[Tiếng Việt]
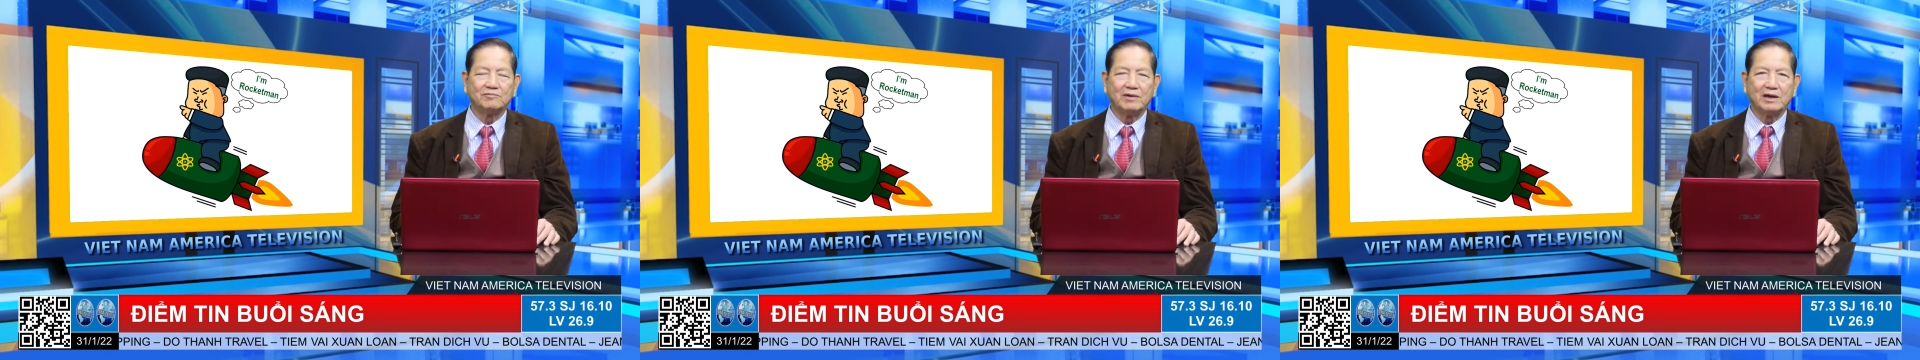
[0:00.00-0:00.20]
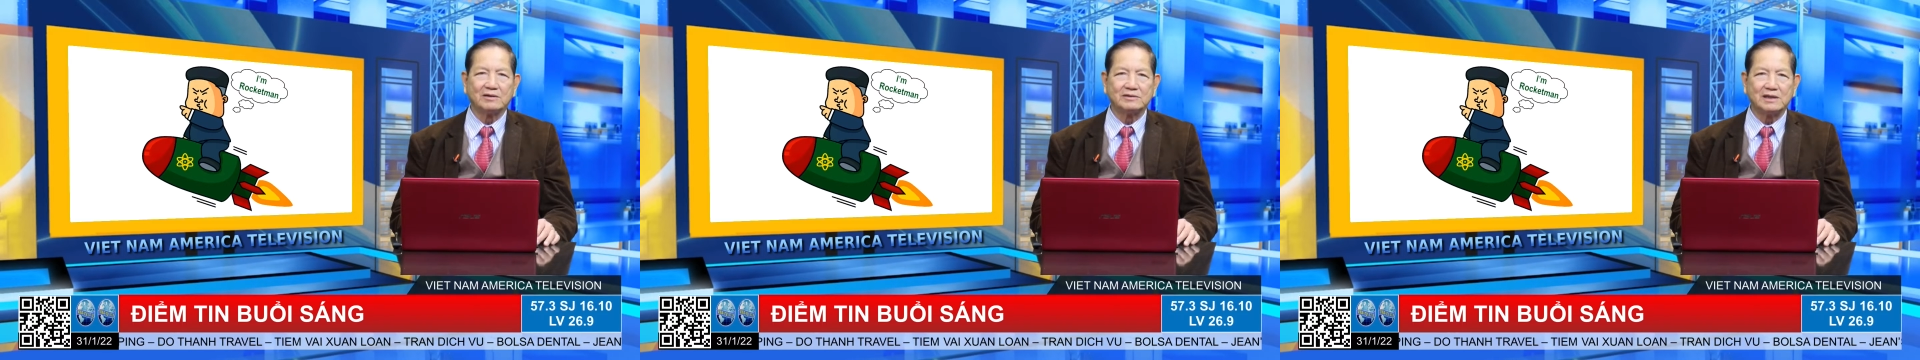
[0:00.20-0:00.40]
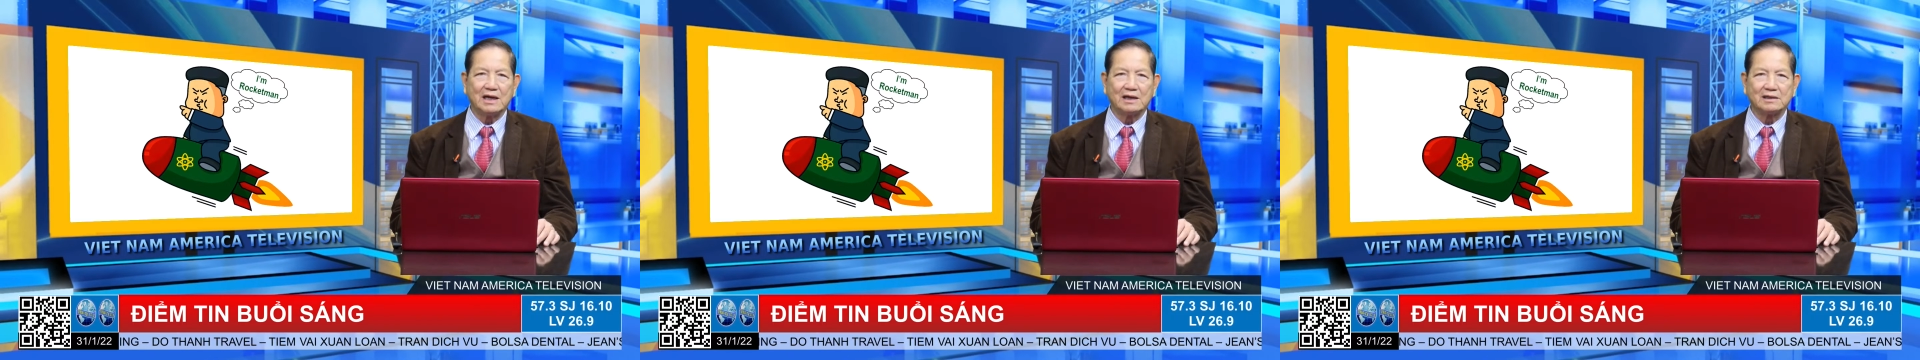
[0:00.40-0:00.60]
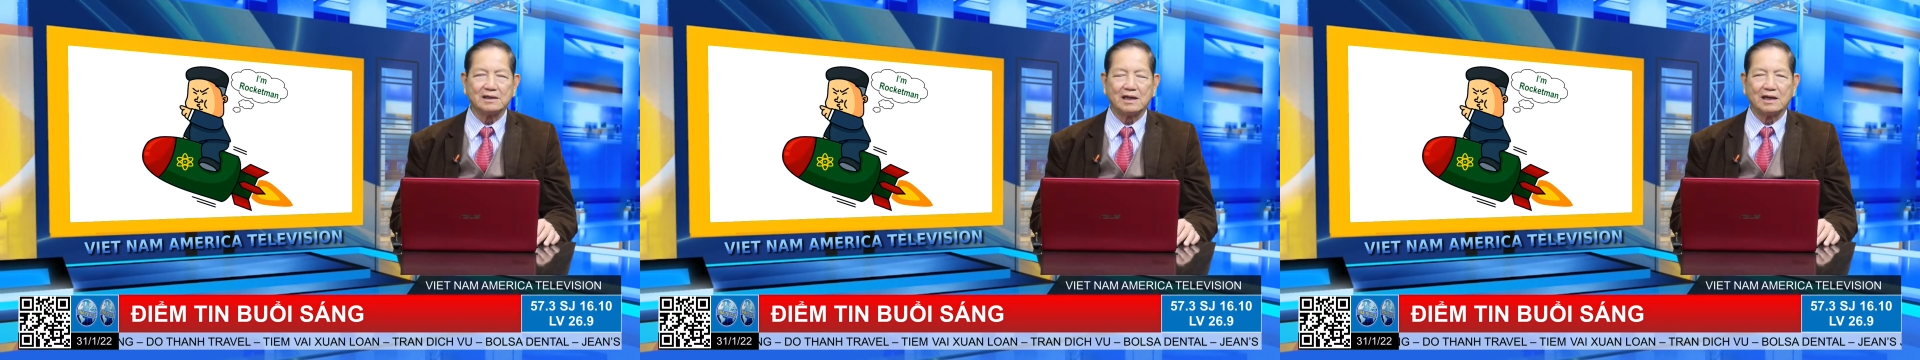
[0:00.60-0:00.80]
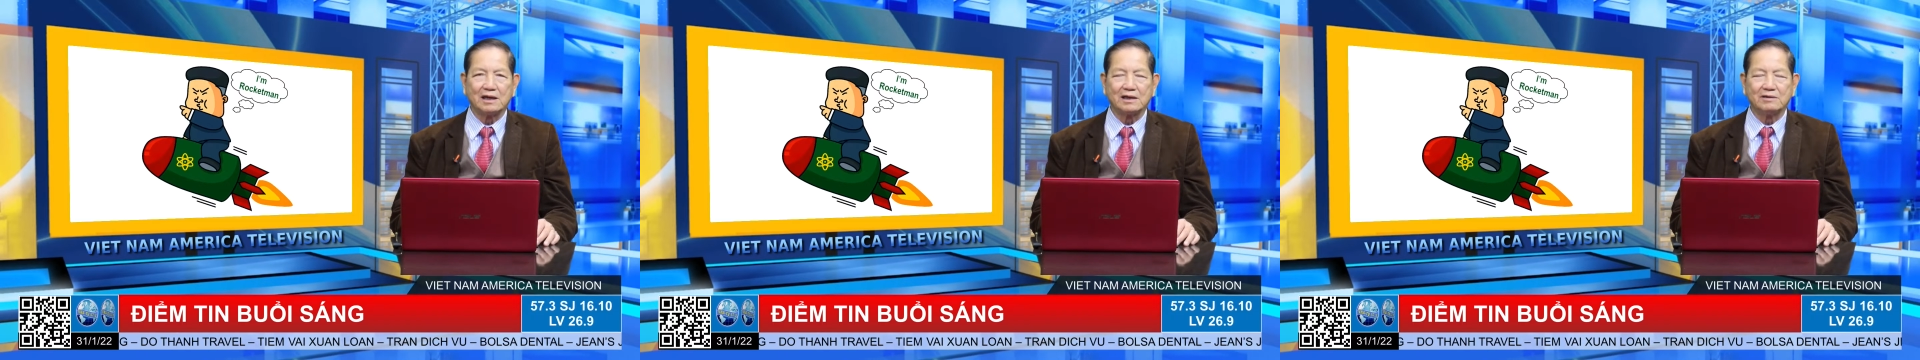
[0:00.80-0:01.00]
phát giác
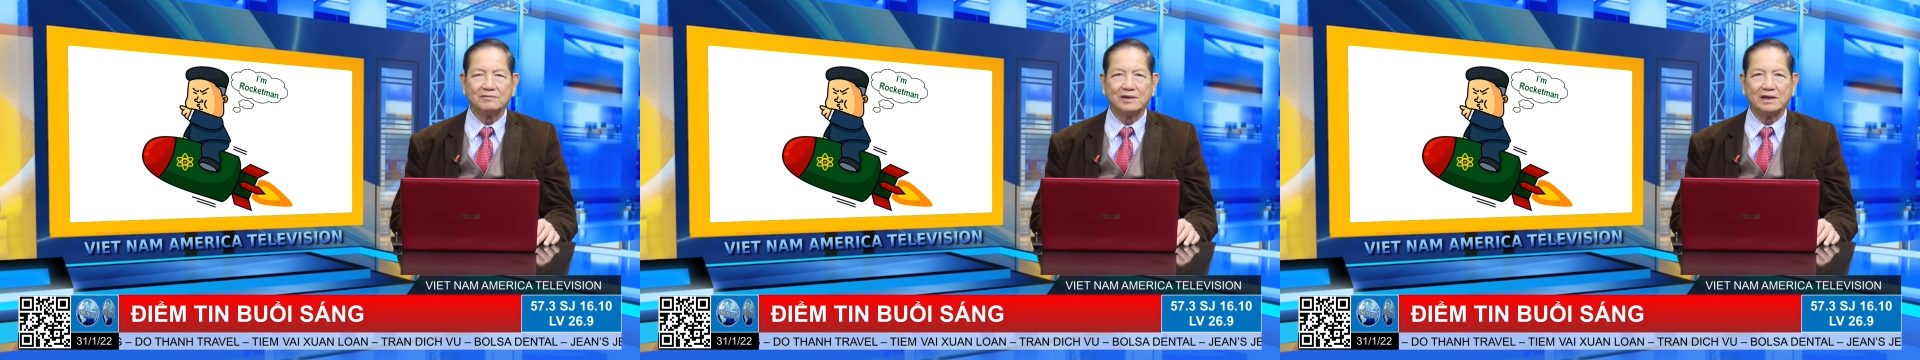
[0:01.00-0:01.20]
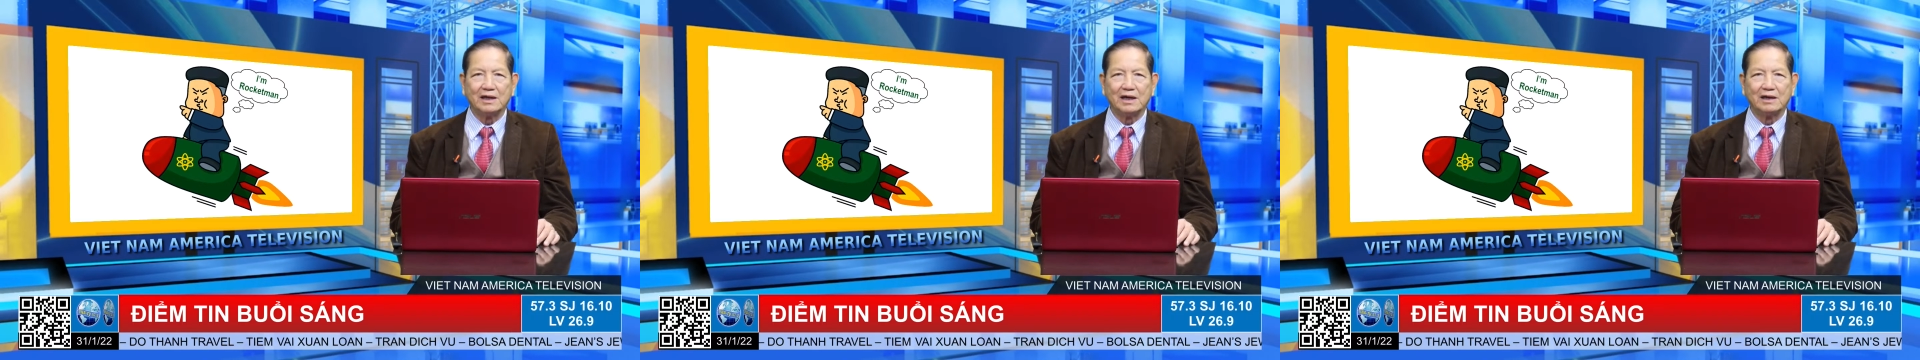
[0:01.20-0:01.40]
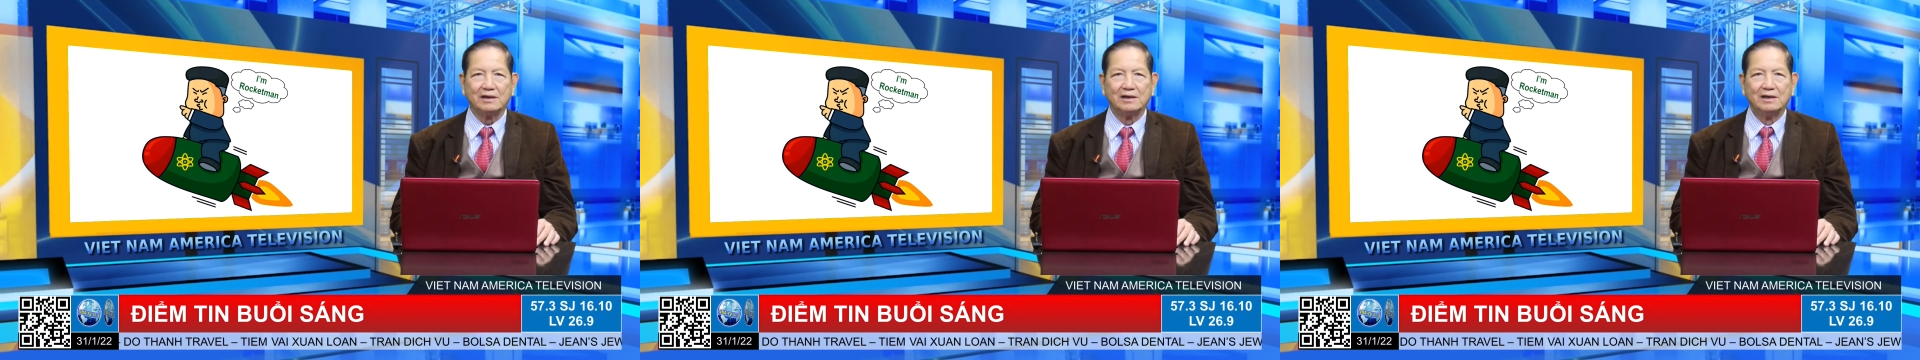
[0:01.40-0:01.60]
ra là cái vấn đề